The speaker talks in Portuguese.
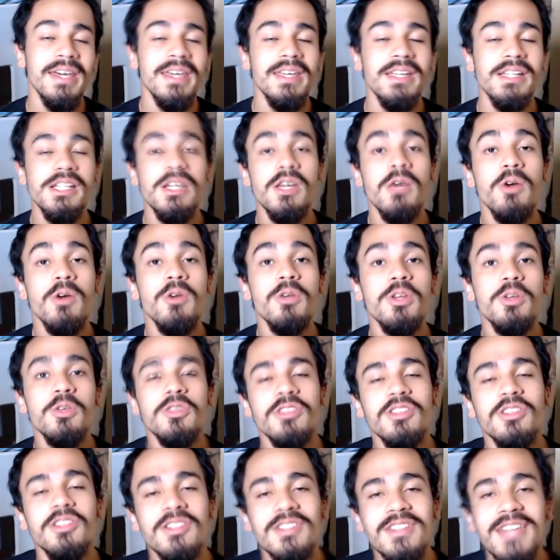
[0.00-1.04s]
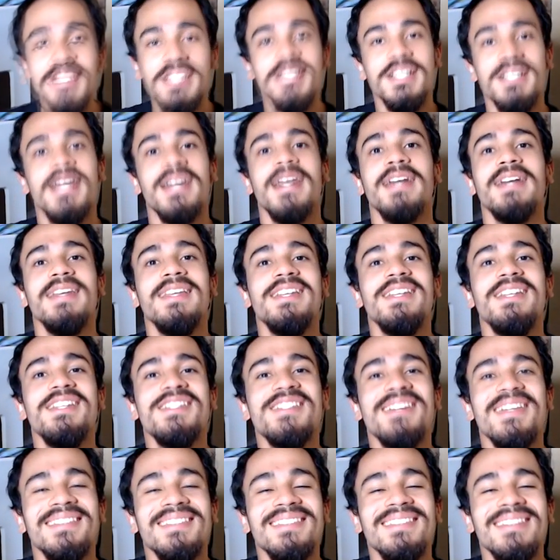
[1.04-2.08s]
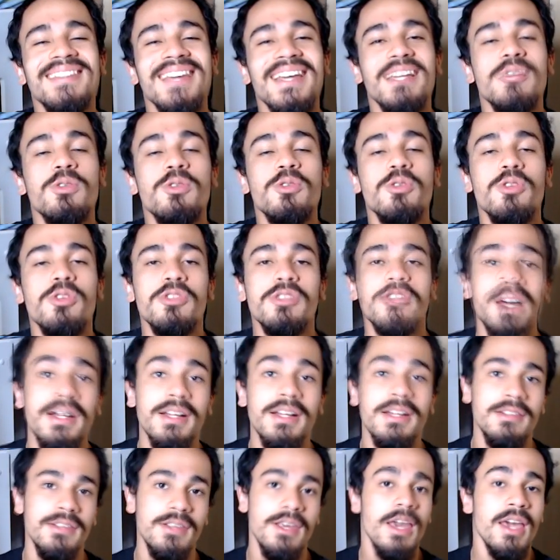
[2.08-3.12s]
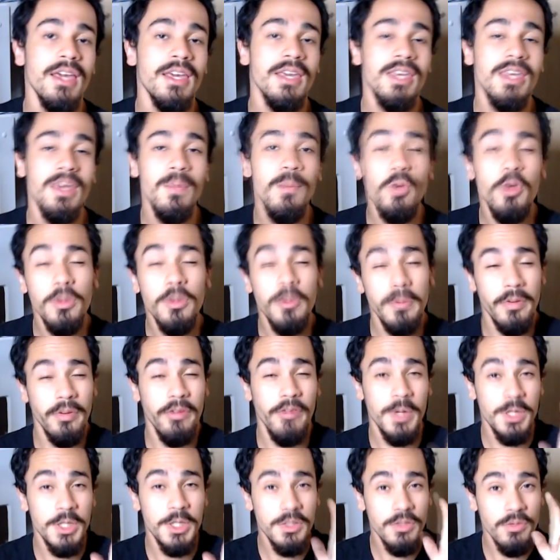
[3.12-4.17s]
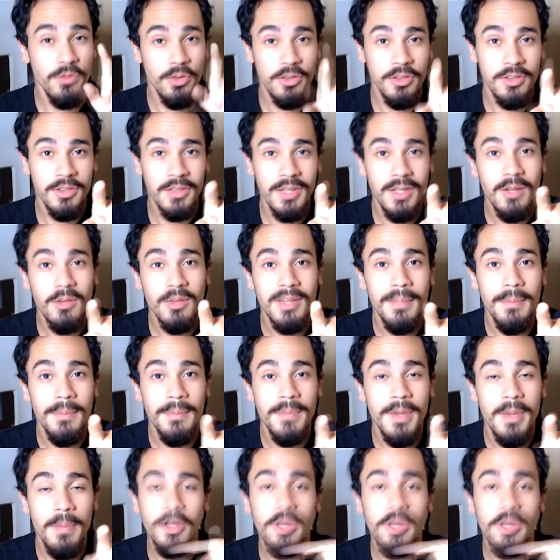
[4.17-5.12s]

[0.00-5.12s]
A gente reuniu 7 características, 7 curiosidades que muito provavelmente você não sabia,